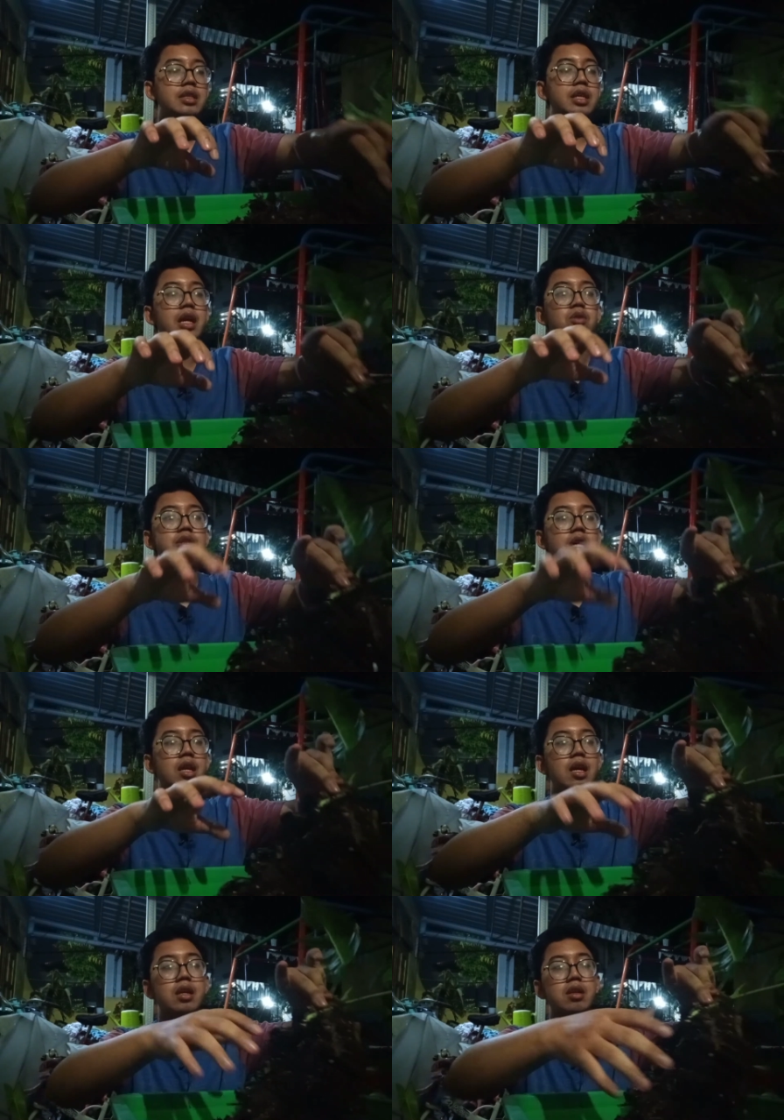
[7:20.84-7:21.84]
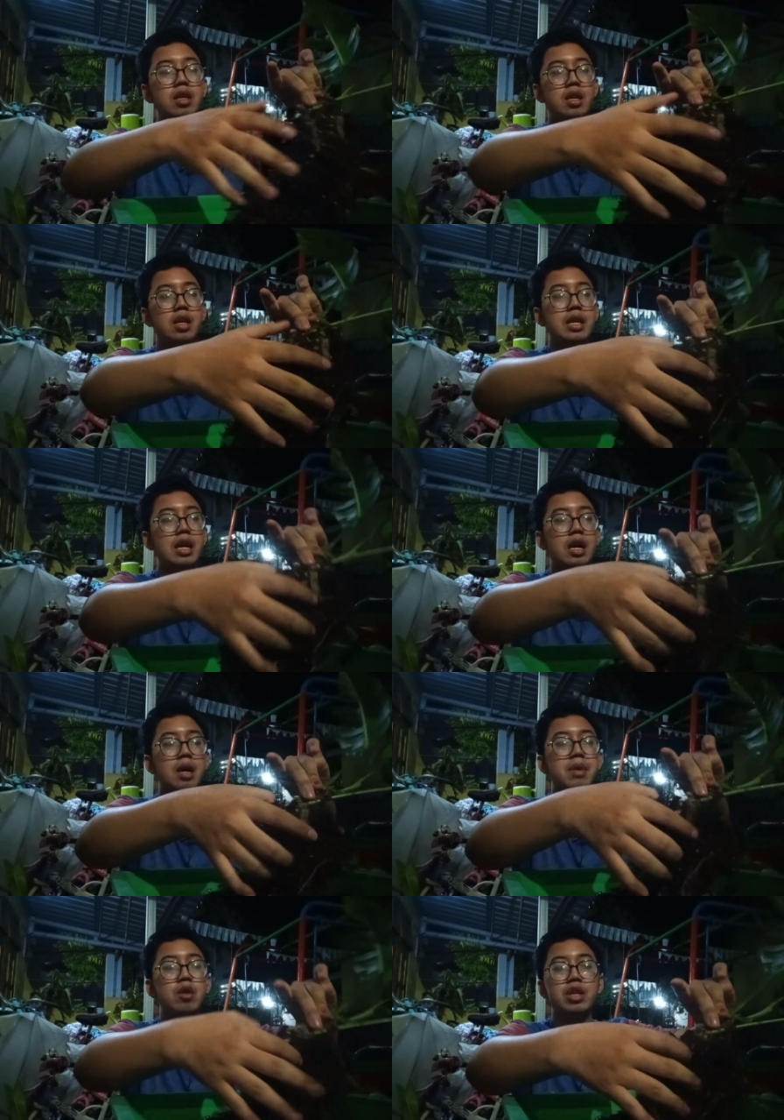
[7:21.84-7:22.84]
Jadi aku di sana
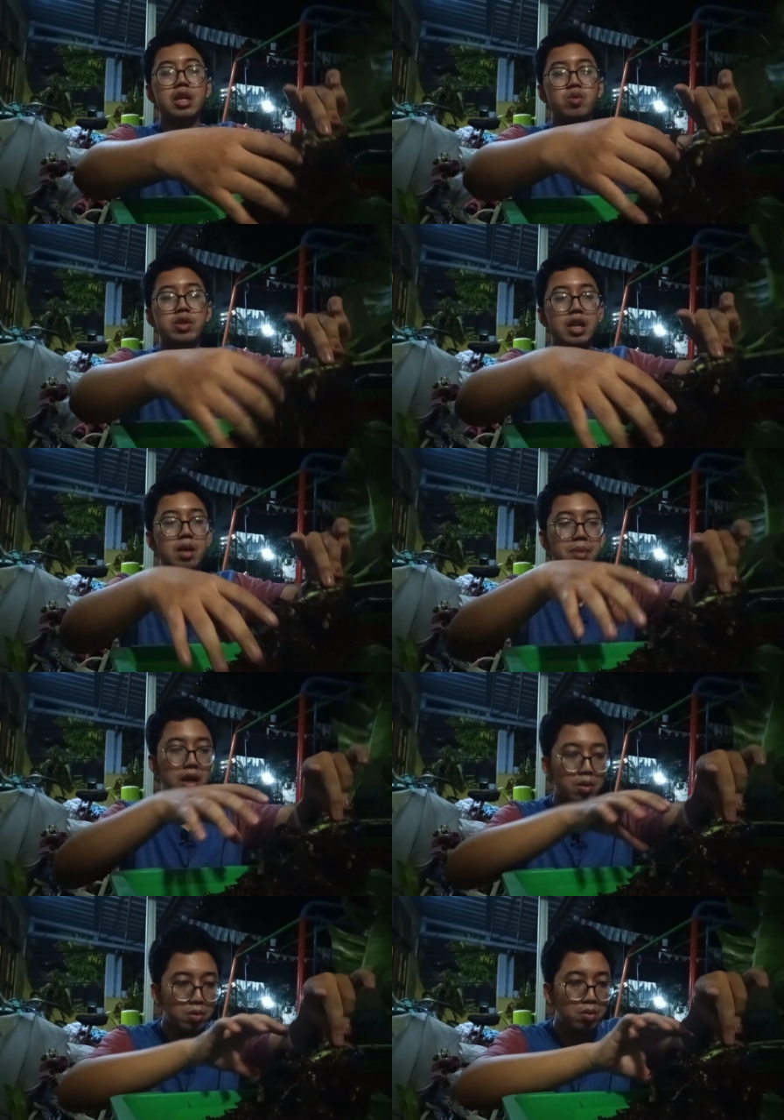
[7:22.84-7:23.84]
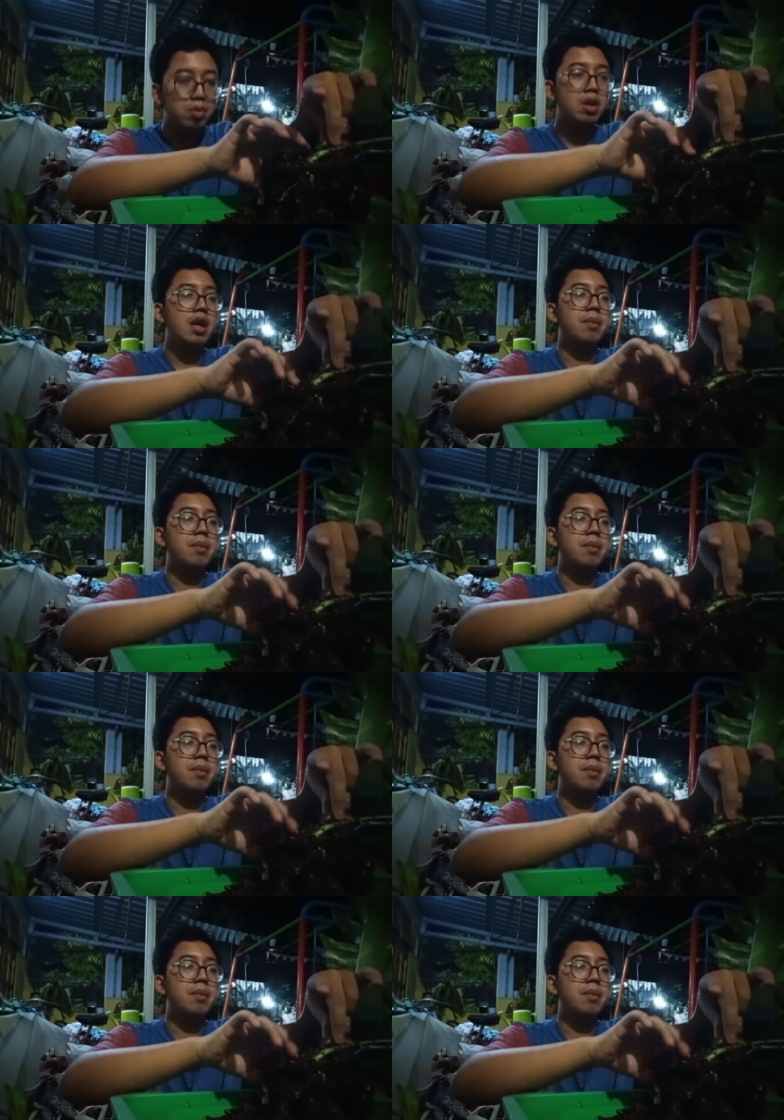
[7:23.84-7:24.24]
ya mau cari suasana baru,